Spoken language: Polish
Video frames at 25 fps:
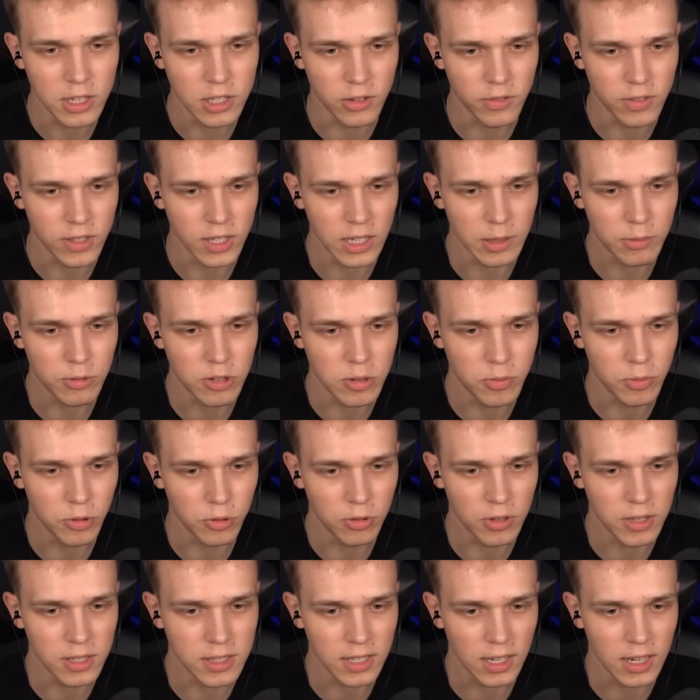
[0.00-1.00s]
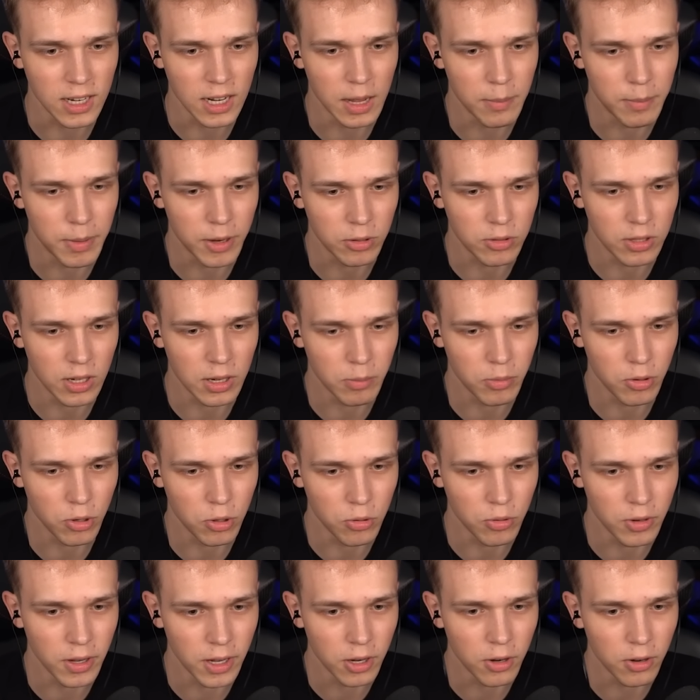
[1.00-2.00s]
nie są w stanie przejść, bo tu jest ta mhm. klapa, która
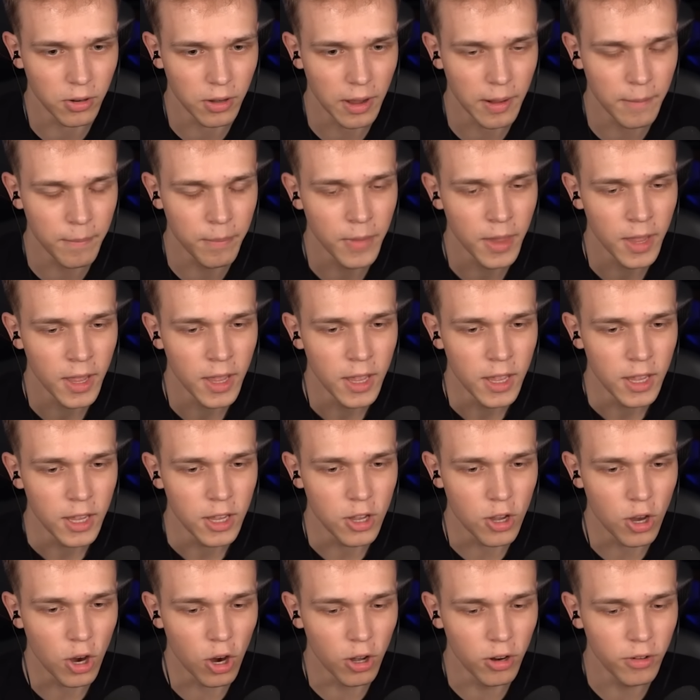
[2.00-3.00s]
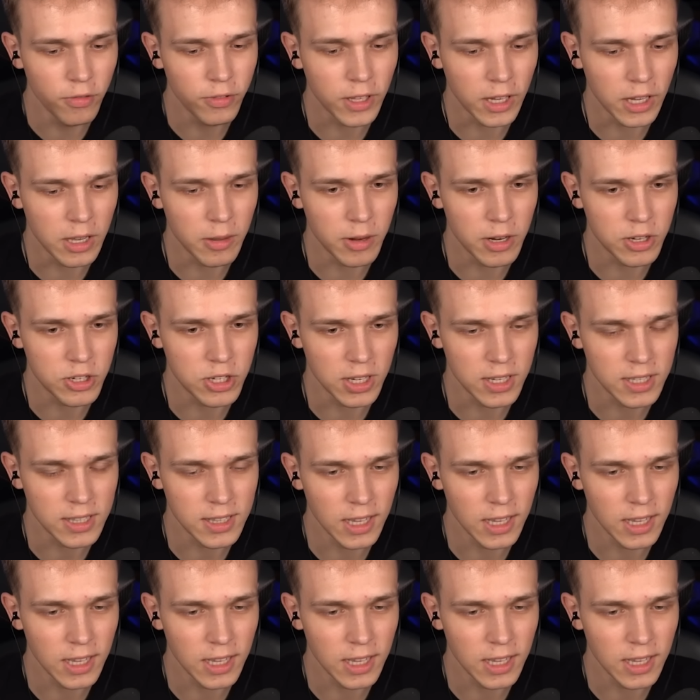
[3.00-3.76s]
blokuje go, nie? I on w tak. takim razie, jak